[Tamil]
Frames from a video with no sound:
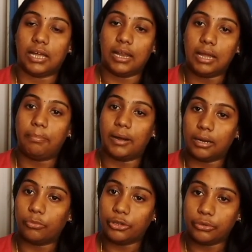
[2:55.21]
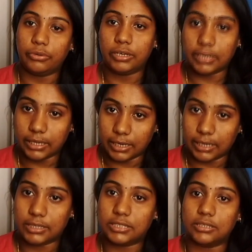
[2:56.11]
நல்லா பண்ண முடியும்னு நீங்க
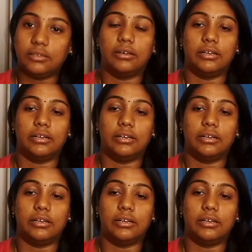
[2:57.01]
நினச்சி